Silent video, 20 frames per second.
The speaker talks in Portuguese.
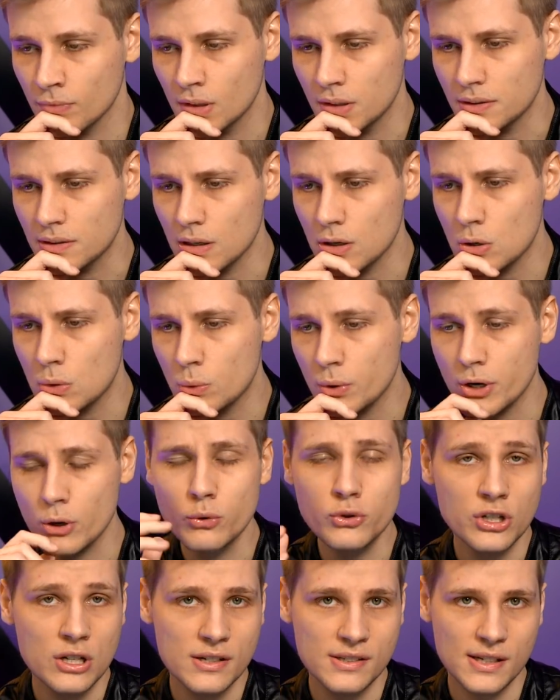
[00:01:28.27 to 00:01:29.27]
Então, eu
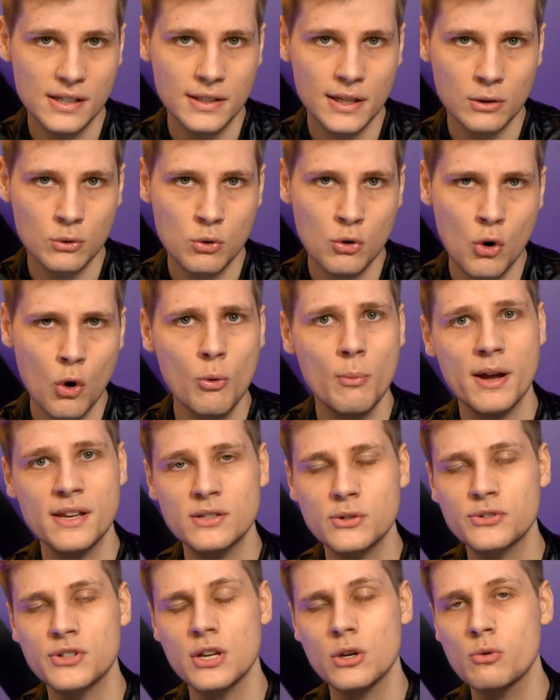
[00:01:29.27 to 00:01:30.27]
utilizei da Google, mas
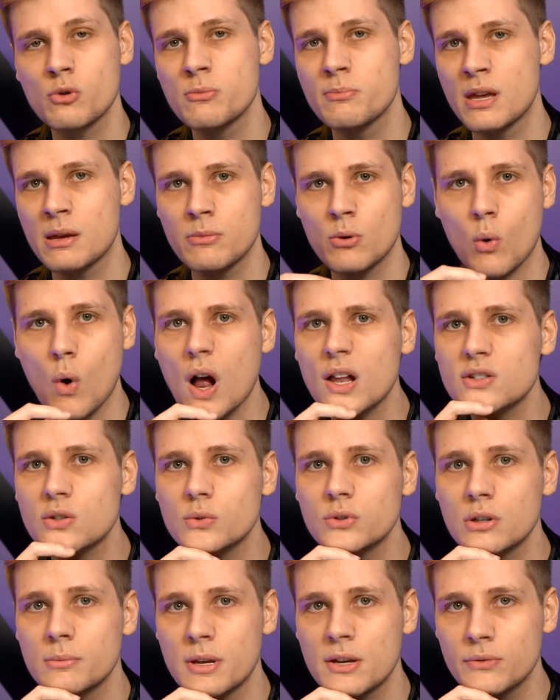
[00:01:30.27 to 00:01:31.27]
eu sei que o IBM Watson
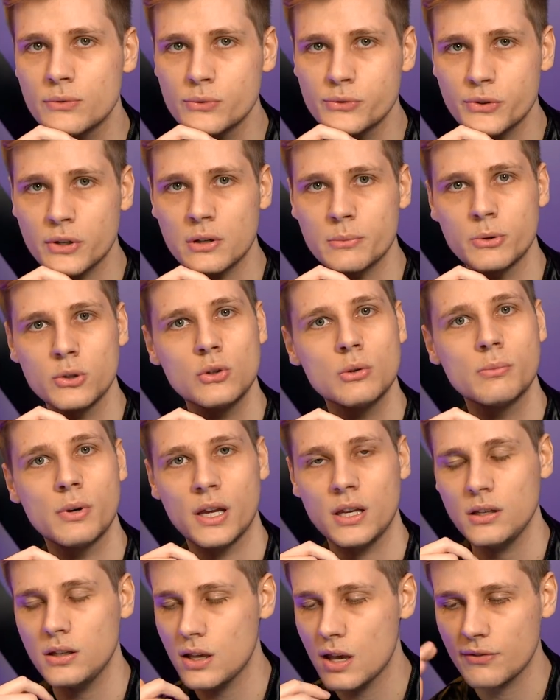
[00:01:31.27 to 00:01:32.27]
também funciona muito
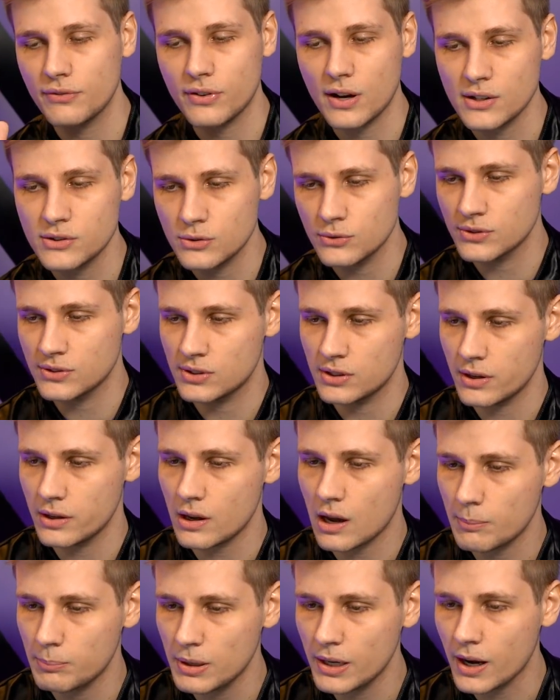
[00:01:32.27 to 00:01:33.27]
bem e é fácil de ser
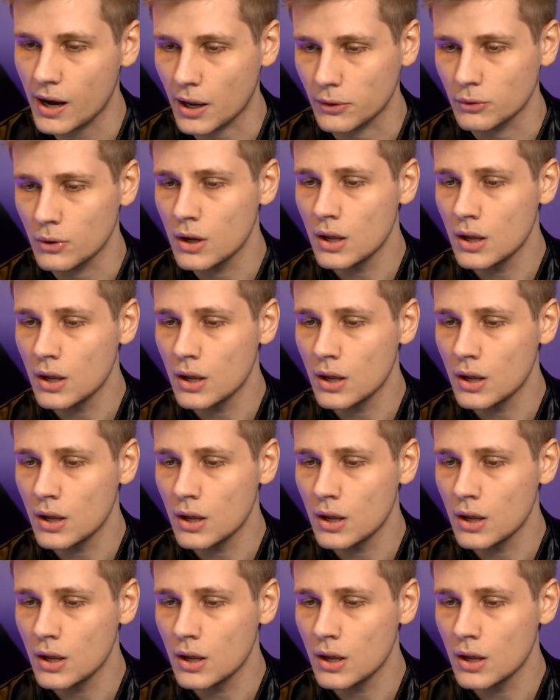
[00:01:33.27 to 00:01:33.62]
aplicado.